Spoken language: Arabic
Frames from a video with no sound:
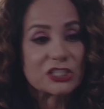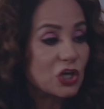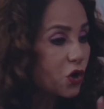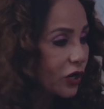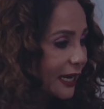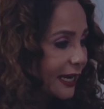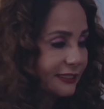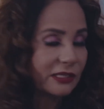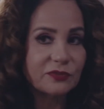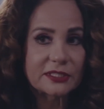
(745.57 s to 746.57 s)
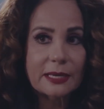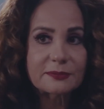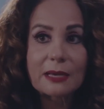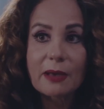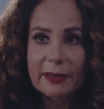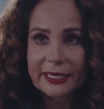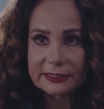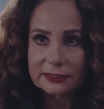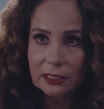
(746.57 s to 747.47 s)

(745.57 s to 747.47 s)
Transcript: عشان كل اللي احنا فيه ده بسببك